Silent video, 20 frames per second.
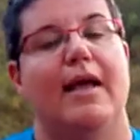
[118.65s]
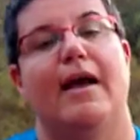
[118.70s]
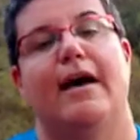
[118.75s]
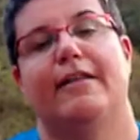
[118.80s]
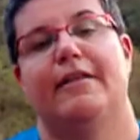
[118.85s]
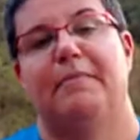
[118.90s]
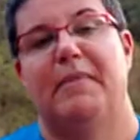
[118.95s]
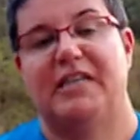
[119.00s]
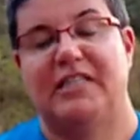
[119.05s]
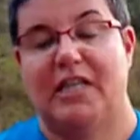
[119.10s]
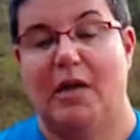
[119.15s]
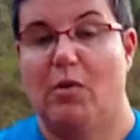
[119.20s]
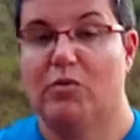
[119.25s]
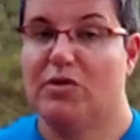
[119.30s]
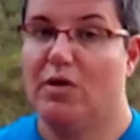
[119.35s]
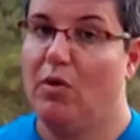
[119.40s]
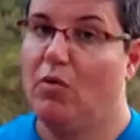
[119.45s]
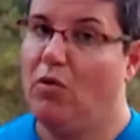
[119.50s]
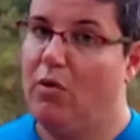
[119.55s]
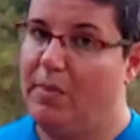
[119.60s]
Además
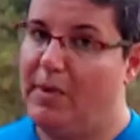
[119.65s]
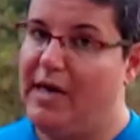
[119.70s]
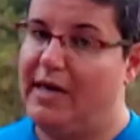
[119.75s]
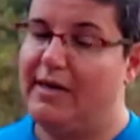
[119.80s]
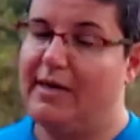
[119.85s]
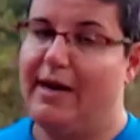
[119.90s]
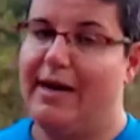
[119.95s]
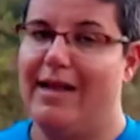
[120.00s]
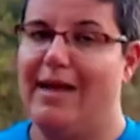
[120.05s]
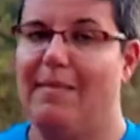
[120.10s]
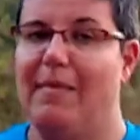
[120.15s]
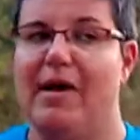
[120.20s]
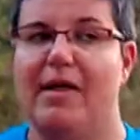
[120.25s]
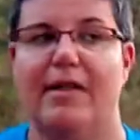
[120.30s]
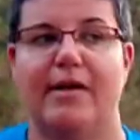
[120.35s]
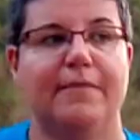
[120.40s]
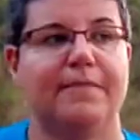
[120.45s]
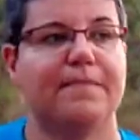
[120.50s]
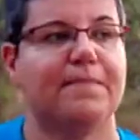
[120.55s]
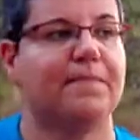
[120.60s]
tenemos el webinar de la
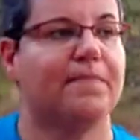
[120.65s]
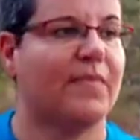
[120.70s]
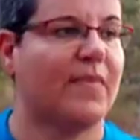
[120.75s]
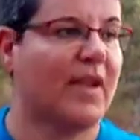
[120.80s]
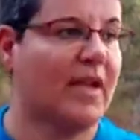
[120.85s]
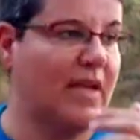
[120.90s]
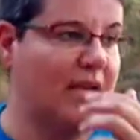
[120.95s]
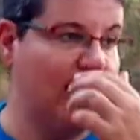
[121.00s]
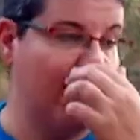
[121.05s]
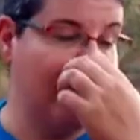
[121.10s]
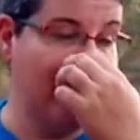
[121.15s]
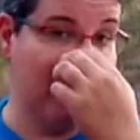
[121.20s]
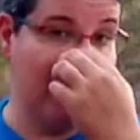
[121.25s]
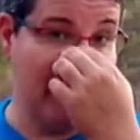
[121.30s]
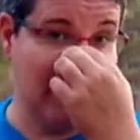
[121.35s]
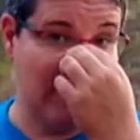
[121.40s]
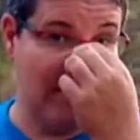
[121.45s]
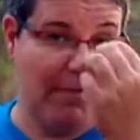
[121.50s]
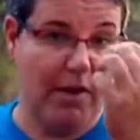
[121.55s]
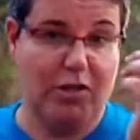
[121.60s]
llamada y
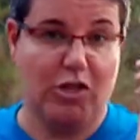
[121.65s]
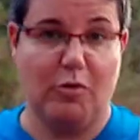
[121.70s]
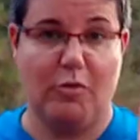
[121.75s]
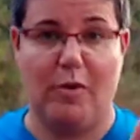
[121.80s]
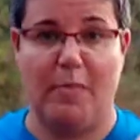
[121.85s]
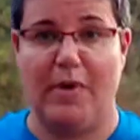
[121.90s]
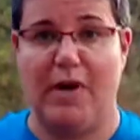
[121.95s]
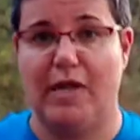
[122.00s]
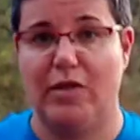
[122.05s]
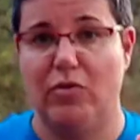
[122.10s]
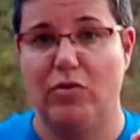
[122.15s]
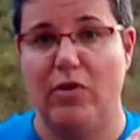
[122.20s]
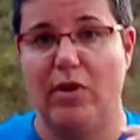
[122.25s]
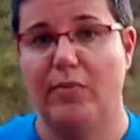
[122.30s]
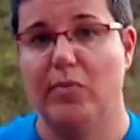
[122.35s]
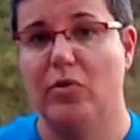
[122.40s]
además también estoy preparando un